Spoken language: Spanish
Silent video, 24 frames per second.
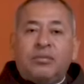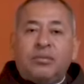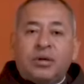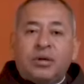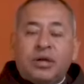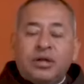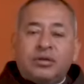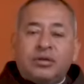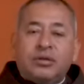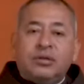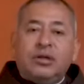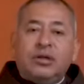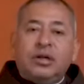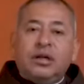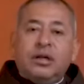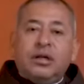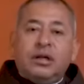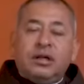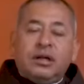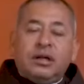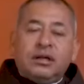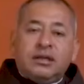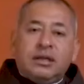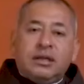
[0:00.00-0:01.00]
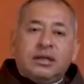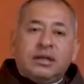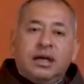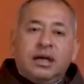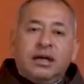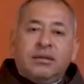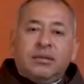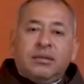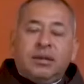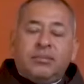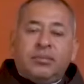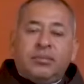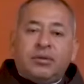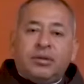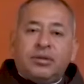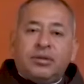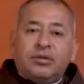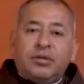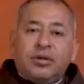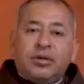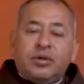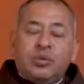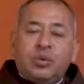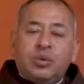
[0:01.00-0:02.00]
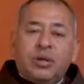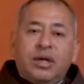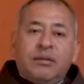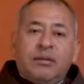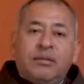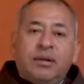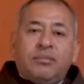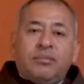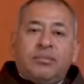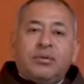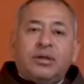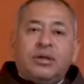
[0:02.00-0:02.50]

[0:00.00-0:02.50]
Por eso enseñaba, por eso ayudaba,